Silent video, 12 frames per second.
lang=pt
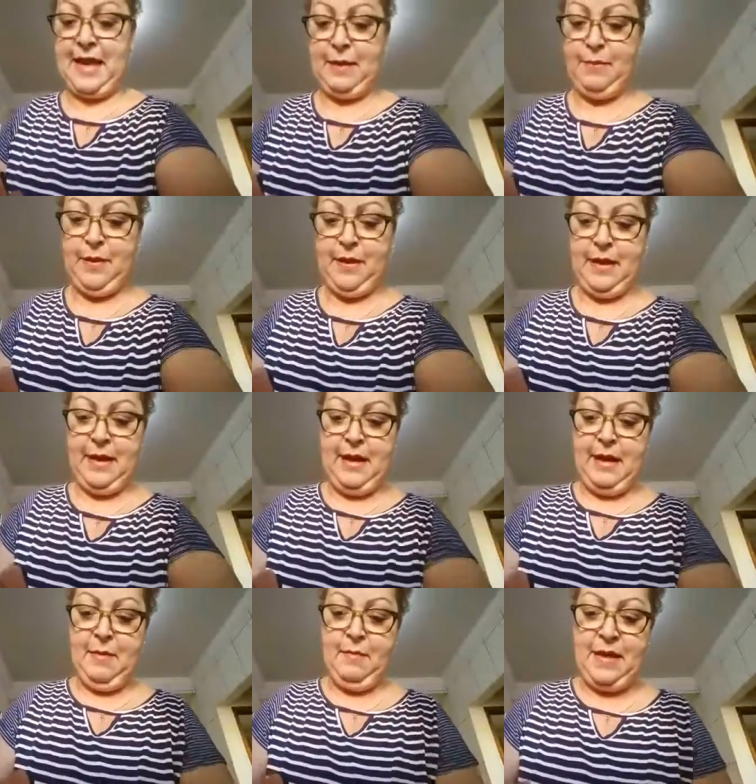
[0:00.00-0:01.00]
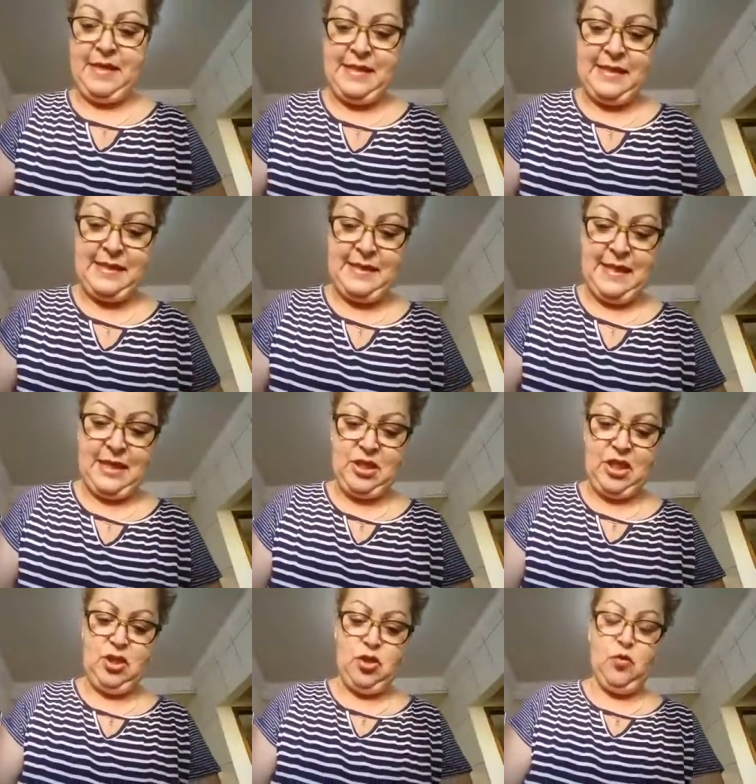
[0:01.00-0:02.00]
sabe? Mas assim, a
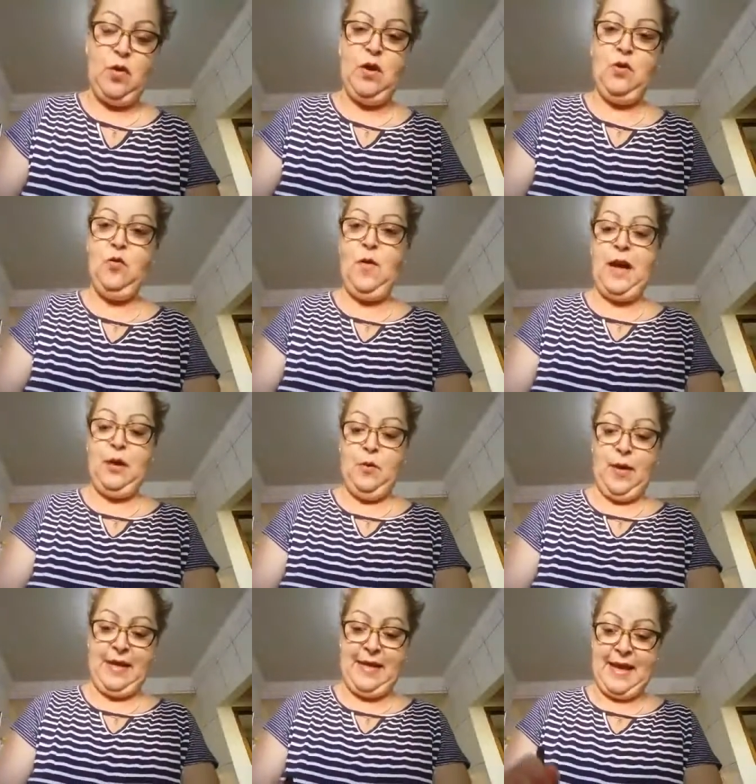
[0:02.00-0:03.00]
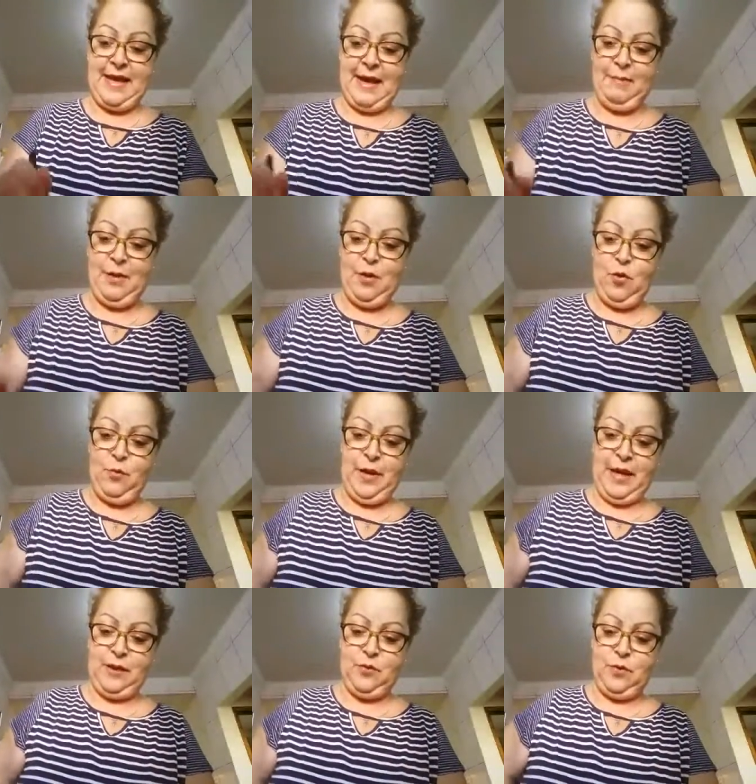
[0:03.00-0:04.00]
gente não, não aguenta e acaba
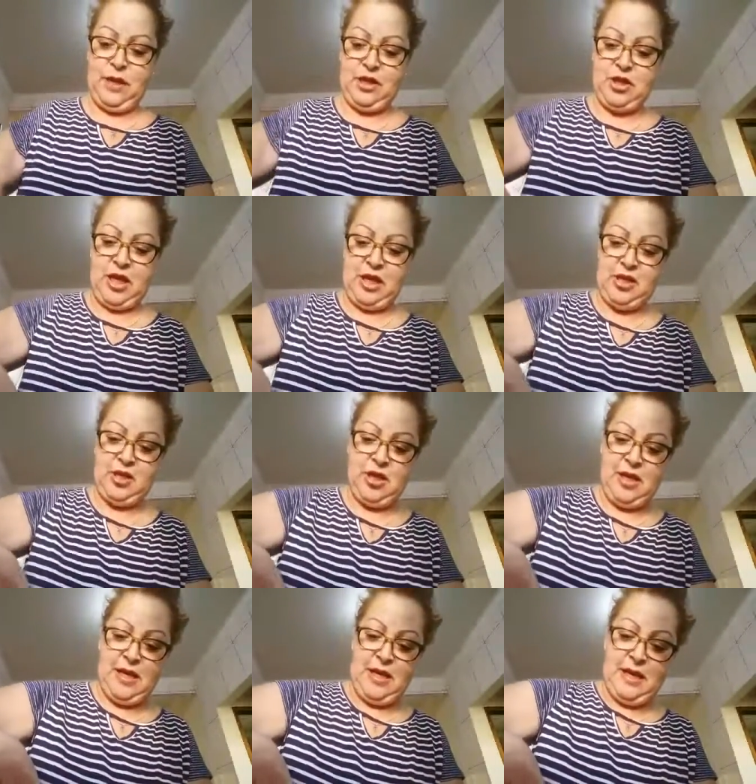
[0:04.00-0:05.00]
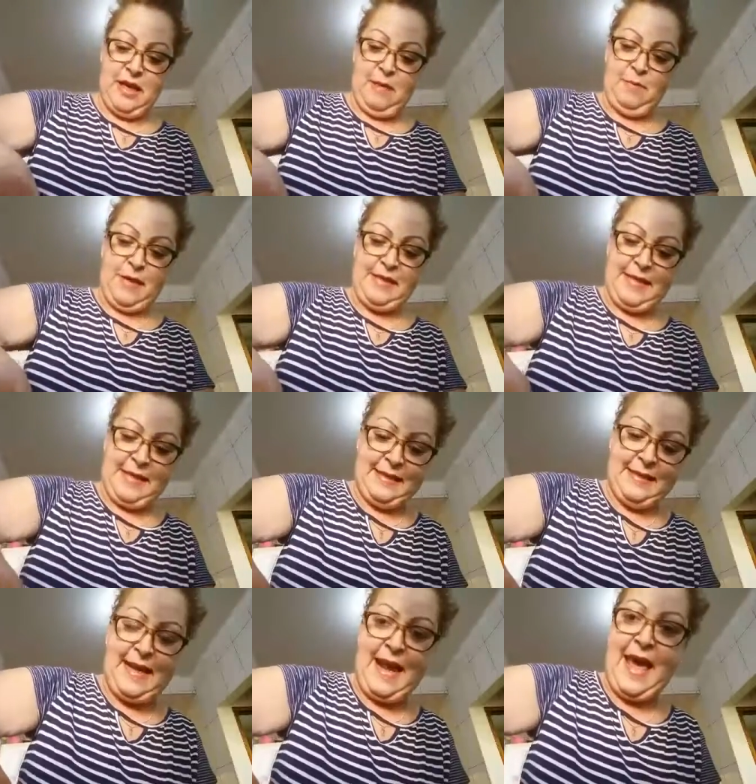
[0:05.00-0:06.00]
comendo, né, gente? Mas a
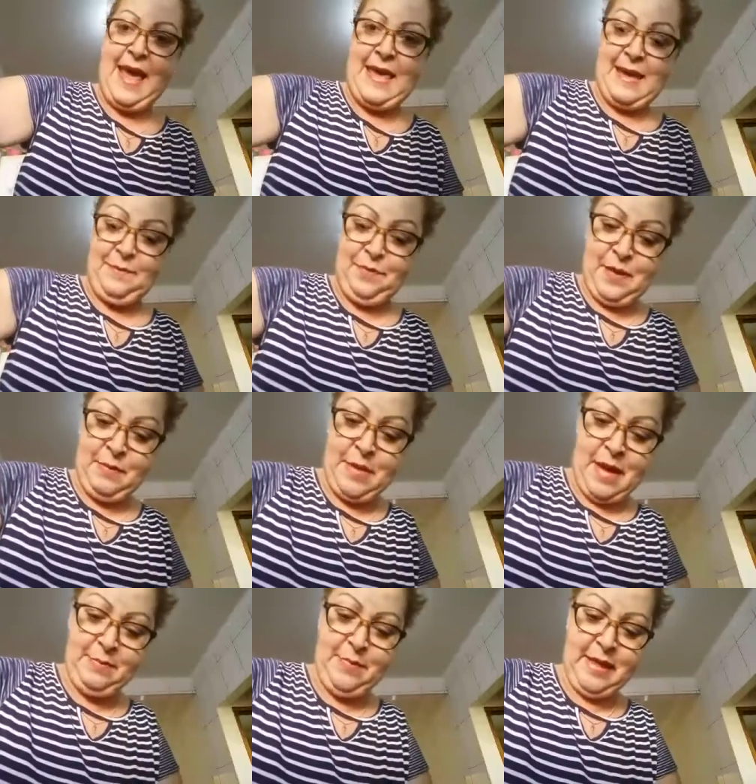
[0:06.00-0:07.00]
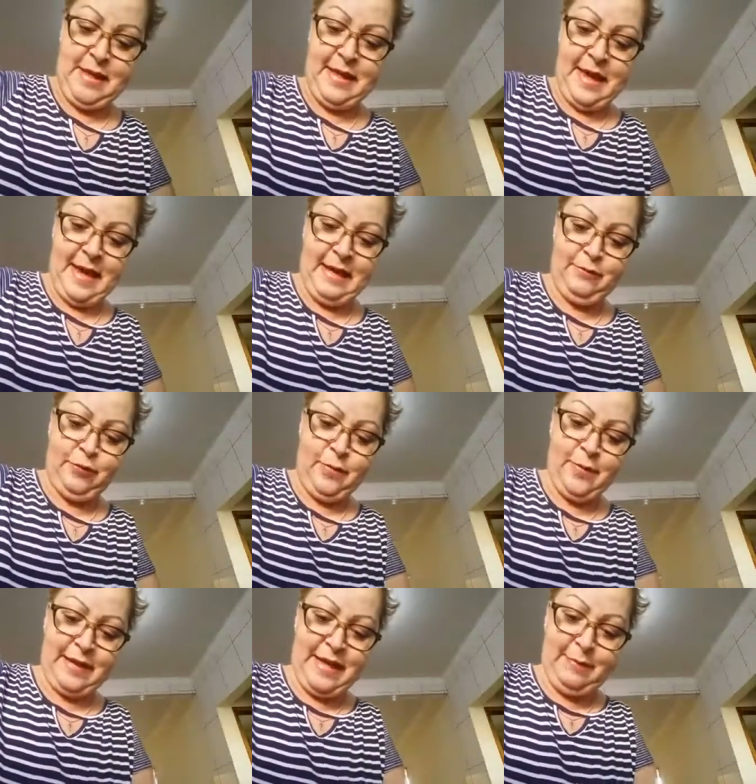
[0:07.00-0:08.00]
Andréia, minha amiga, ela
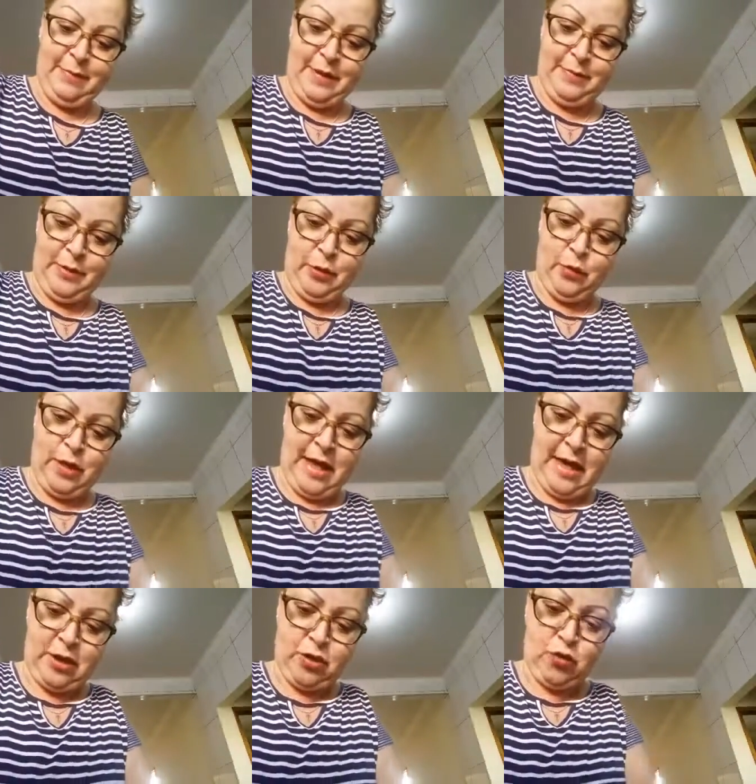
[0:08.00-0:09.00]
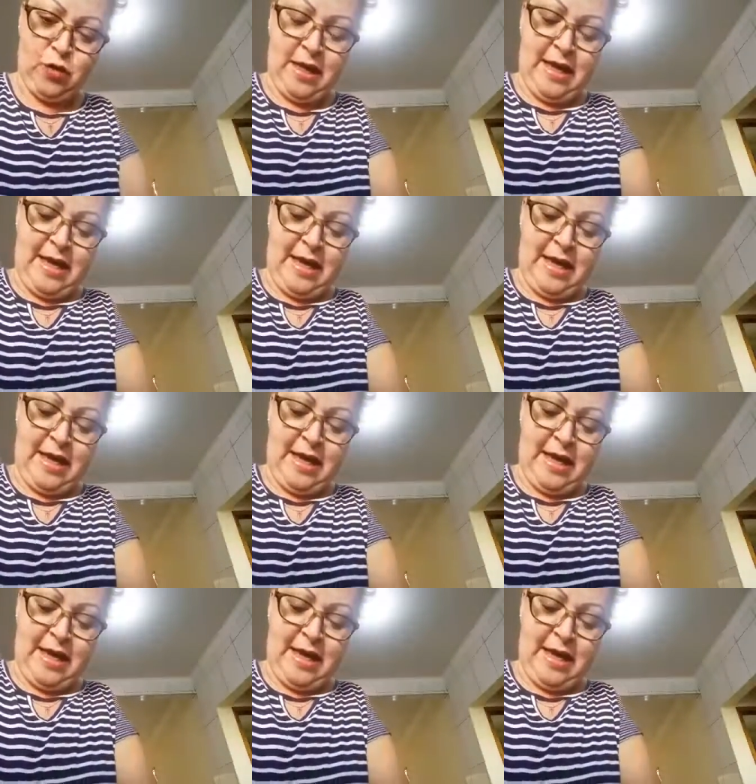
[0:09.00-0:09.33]
foi mandar para mim o queijo.